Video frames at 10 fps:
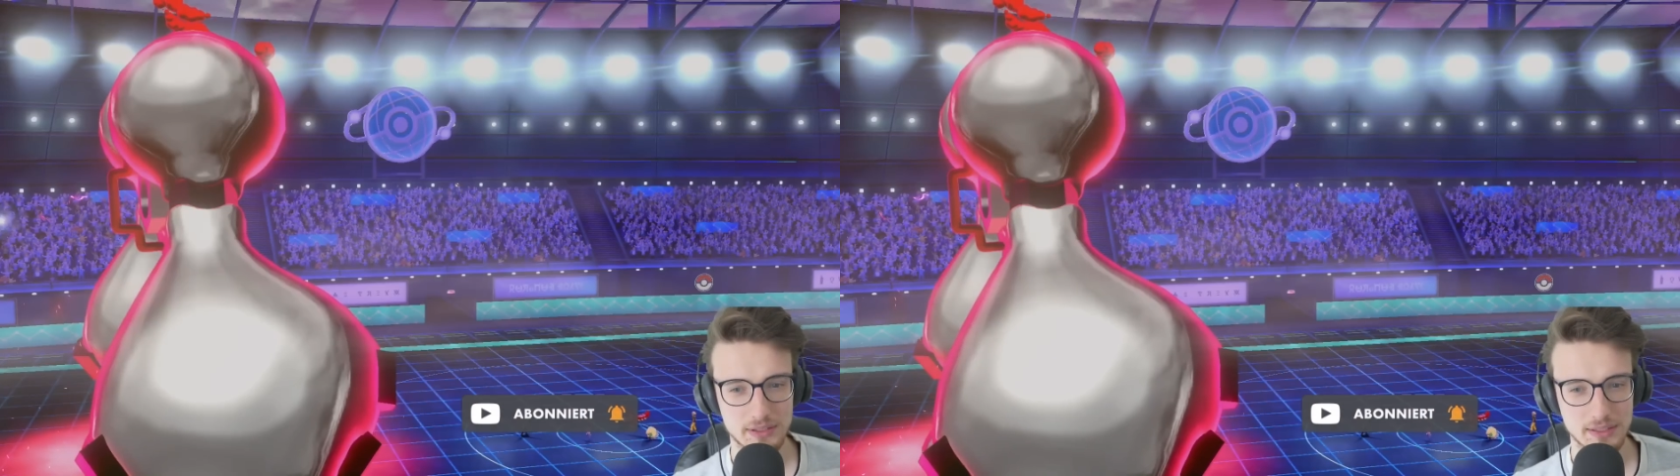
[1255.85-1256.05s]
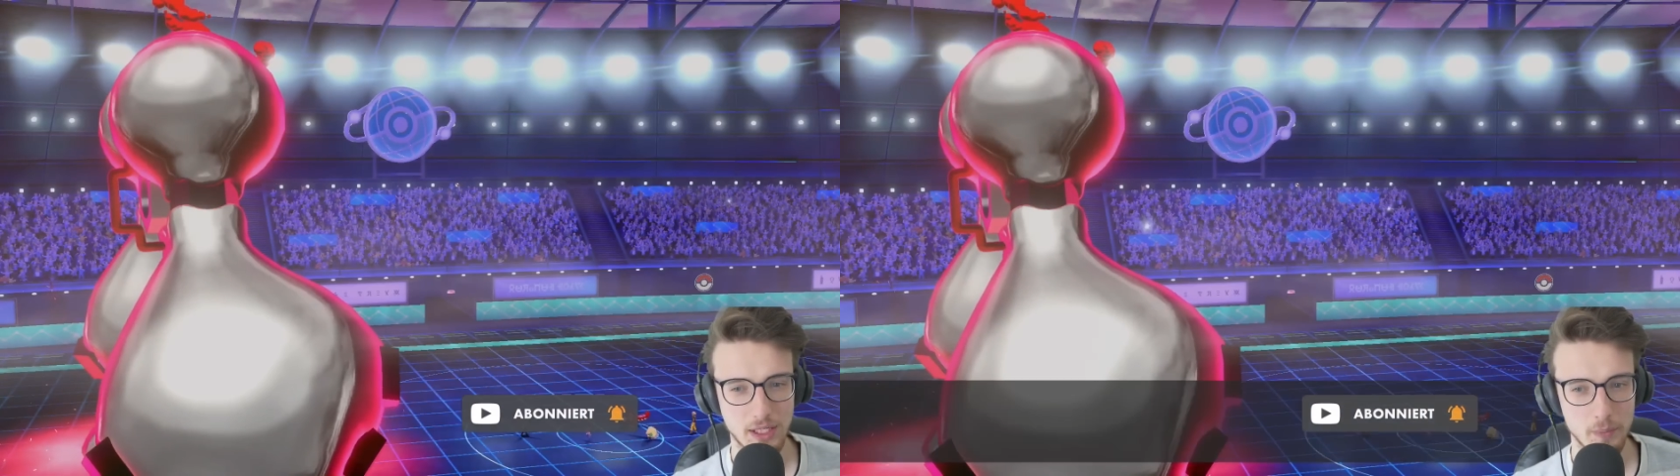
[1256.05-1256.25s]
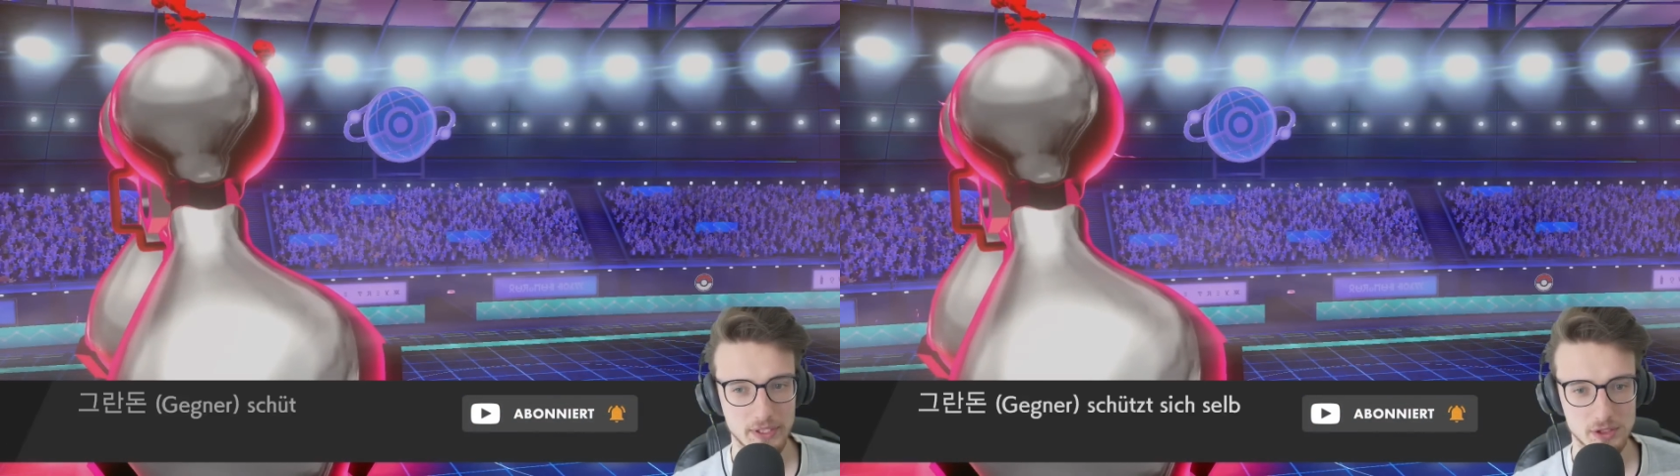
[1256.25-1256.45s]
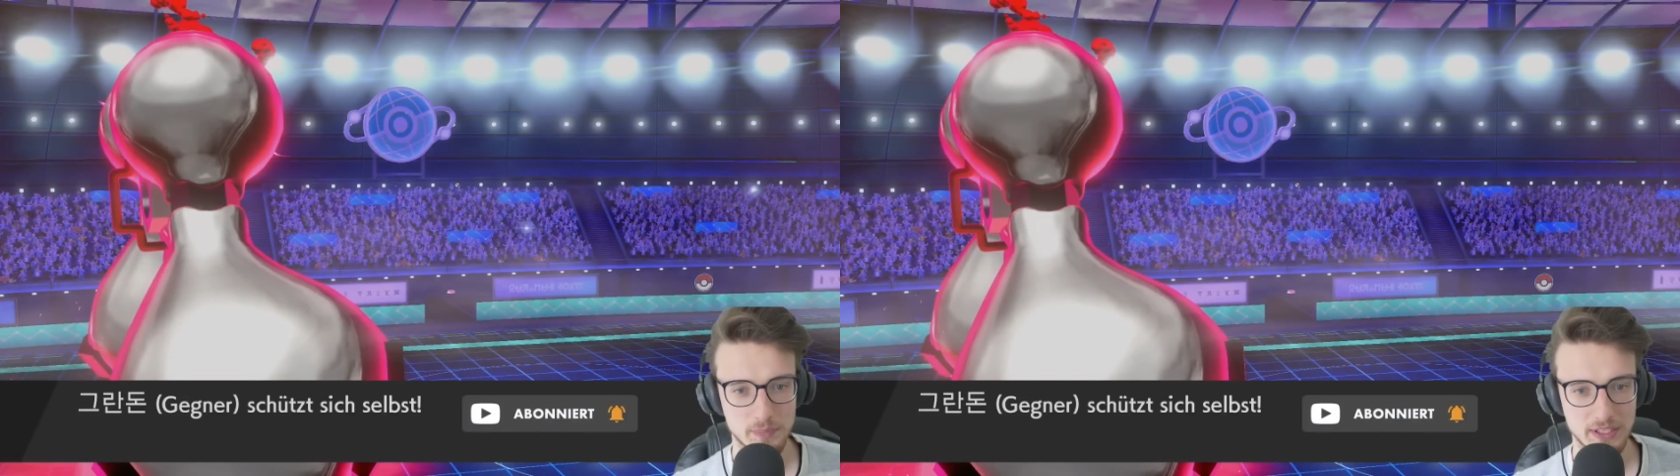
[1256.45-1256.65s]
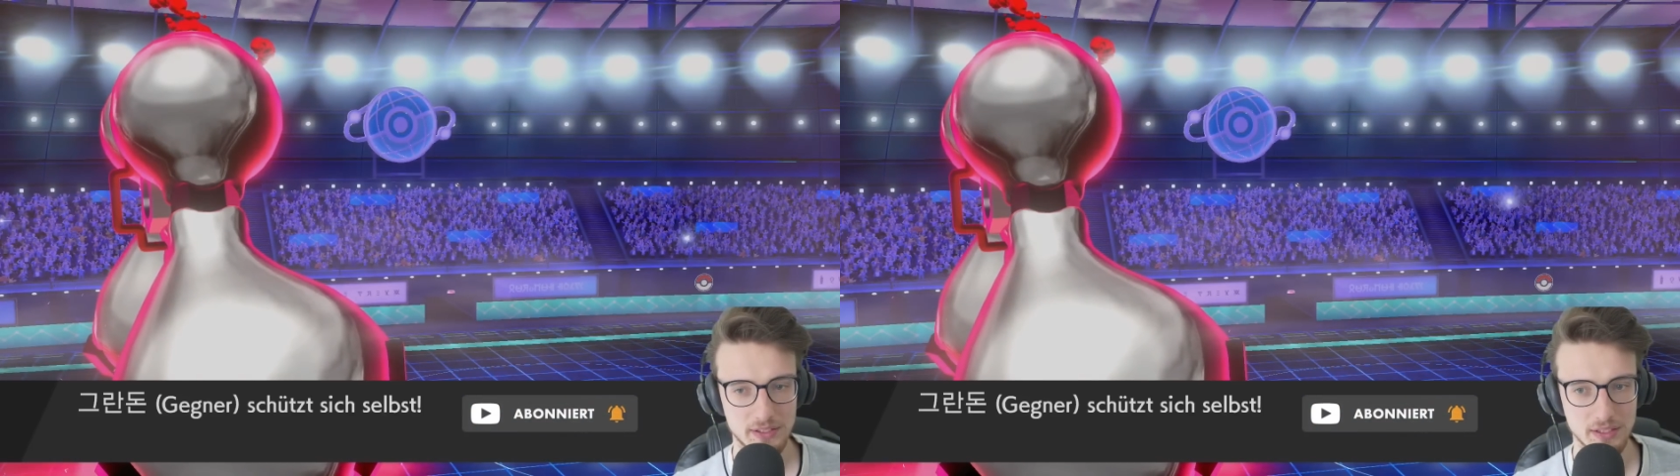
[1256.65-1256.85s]
glaube, das
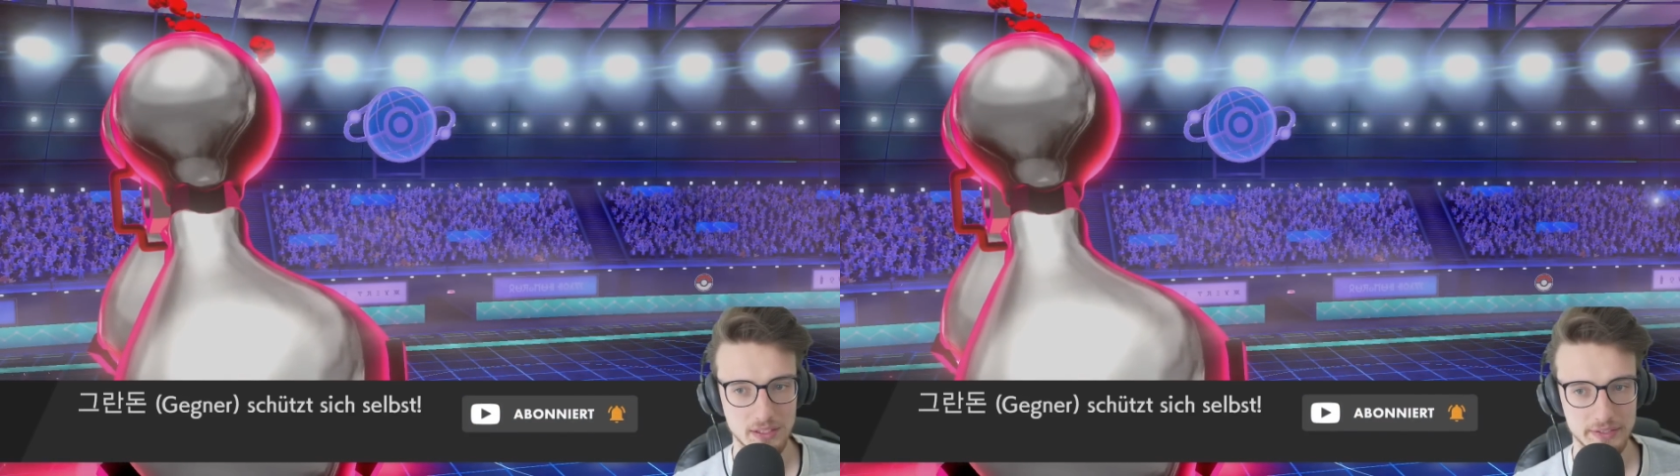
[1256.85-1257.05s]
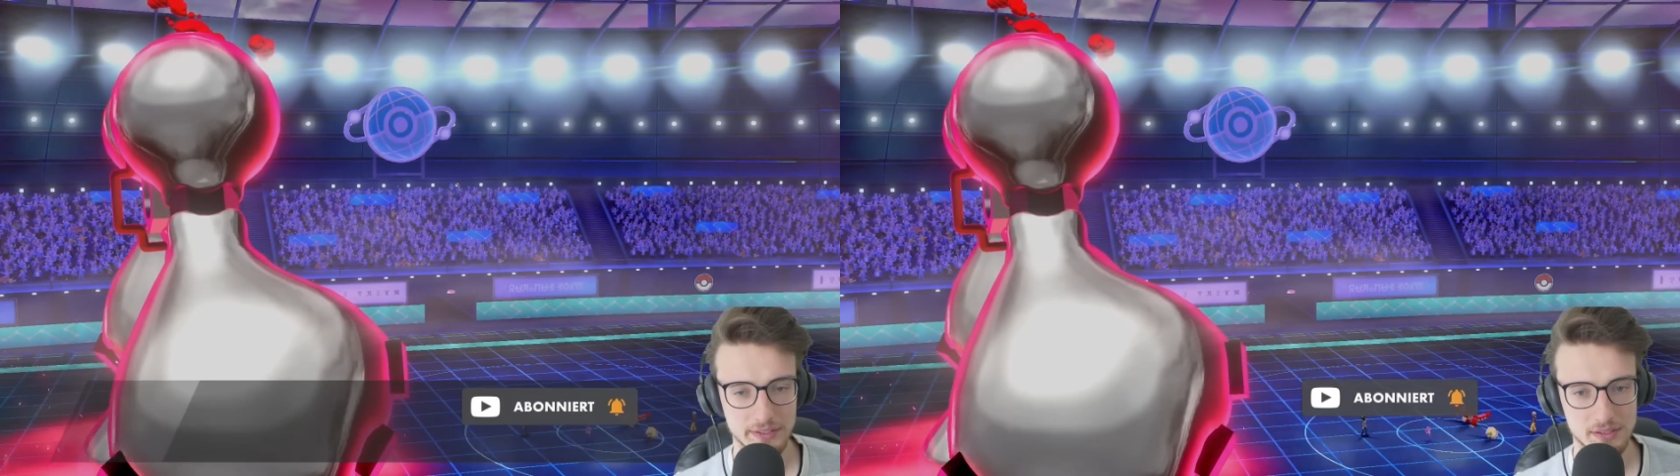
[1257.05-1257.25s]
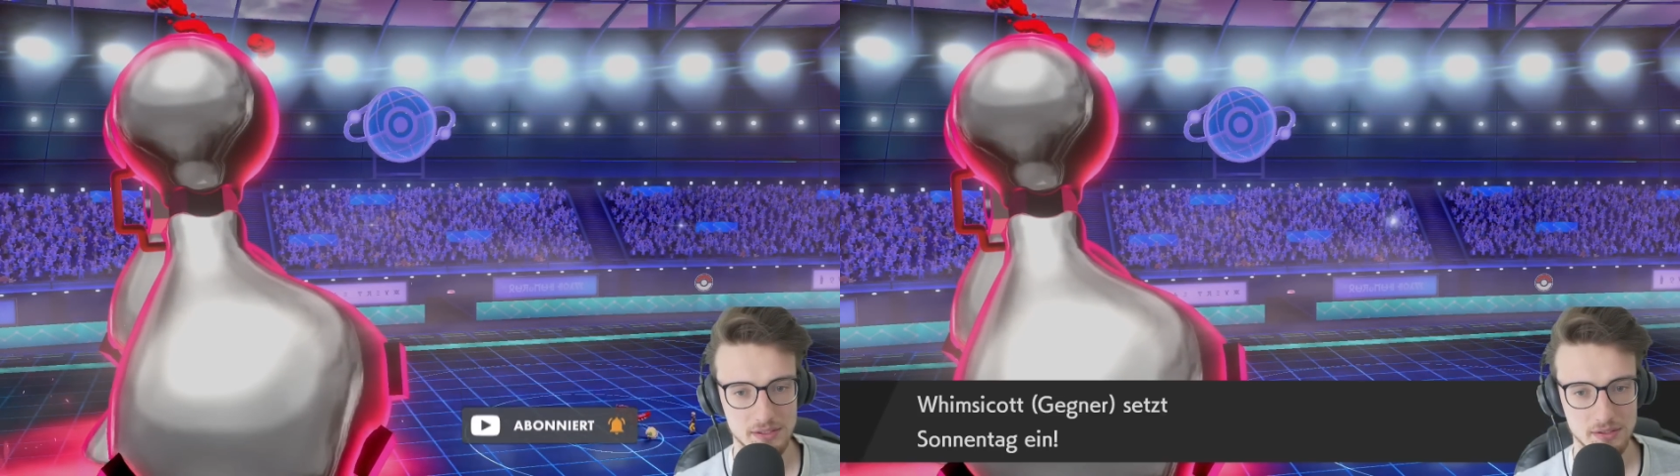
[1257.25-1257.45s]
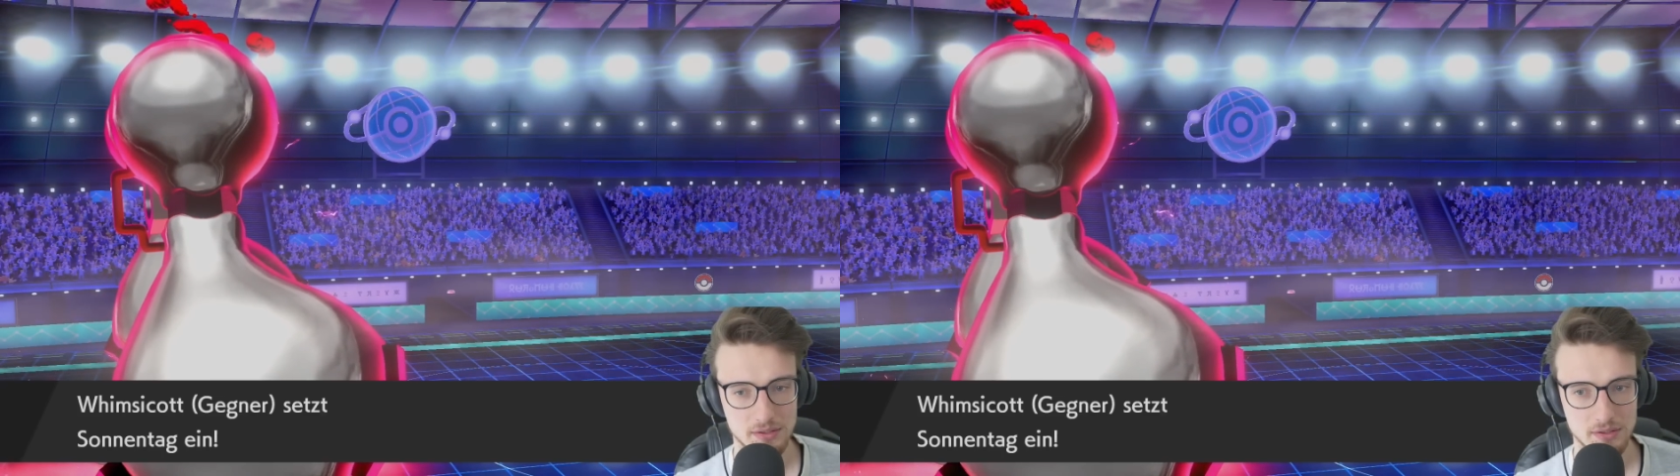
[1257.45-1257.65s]
bringt ihm nichts.